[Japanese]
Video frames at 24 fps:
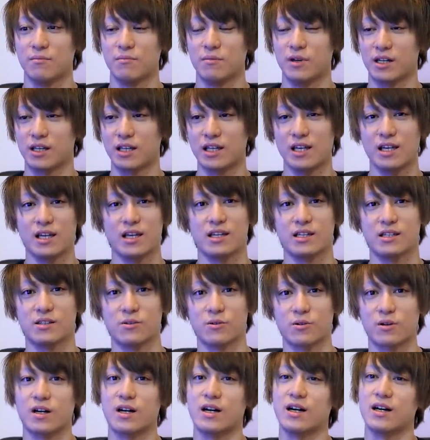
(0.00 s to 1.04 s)
まあ、経緯
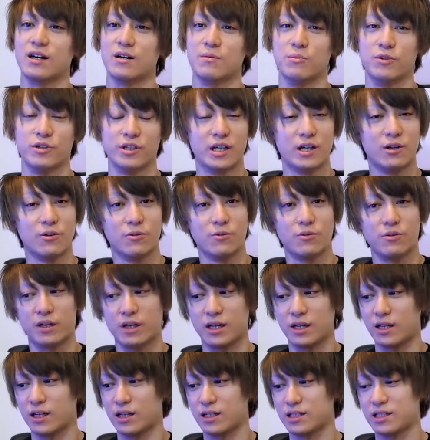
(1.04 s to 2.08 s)
とか、
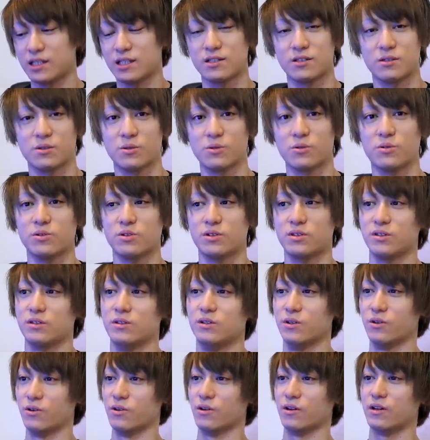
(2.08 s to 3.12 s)
モダンオフェアシーズンどうす
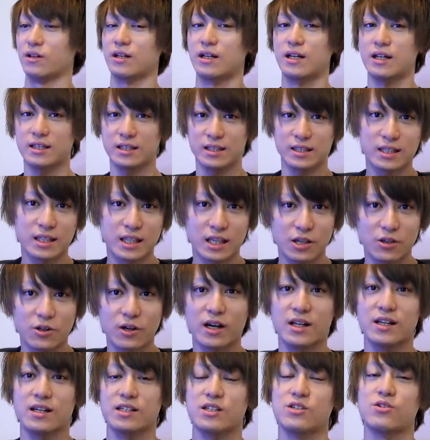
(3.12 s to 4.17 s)
るのかっていう
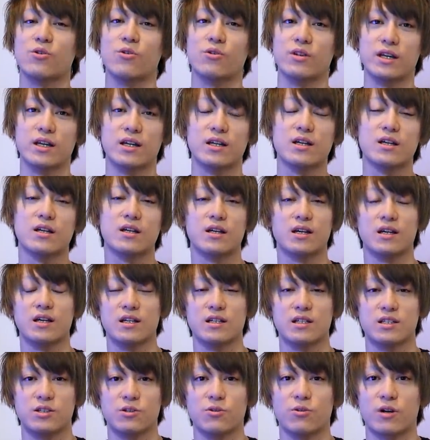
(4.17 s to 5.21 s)
話をね、
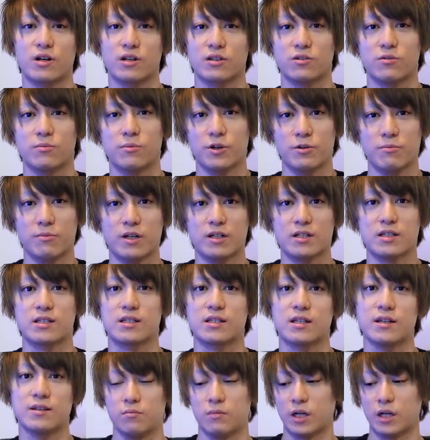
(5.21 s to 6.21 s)
えー、しようかと思います。